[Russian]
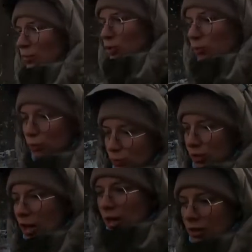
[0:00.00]
Помнишь, может быть,
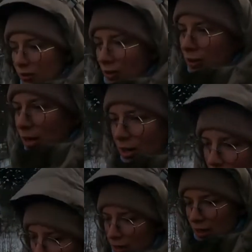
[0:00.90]
когда
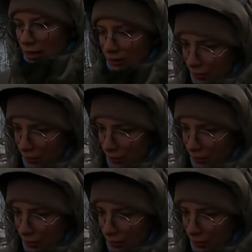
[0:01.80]
горя... горели